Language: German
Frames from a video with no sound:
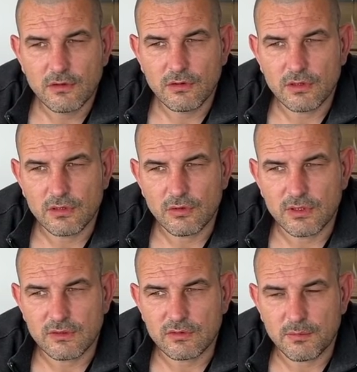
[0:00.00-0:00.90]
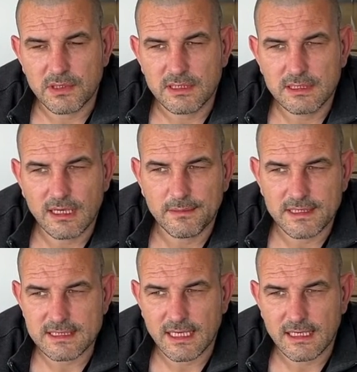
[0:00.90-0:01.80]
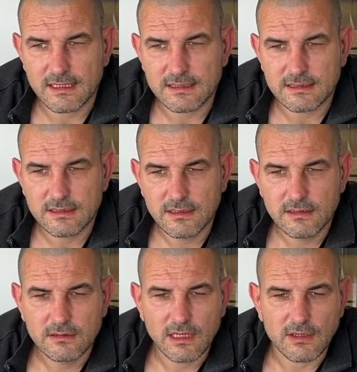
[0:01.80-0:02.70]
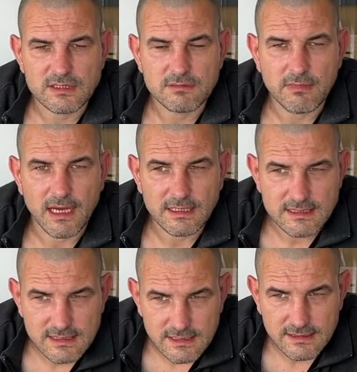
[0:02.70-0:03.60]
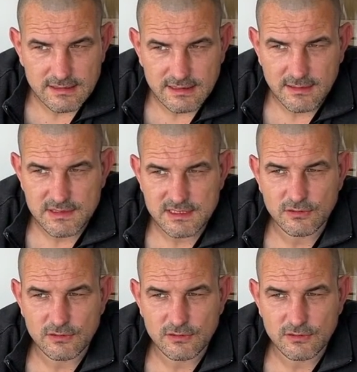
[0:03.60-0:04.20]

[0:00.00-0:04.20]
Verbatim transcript: Äh, und unterbinden kann man das eigentlich aus meiner Sicht, da gibt es jetzt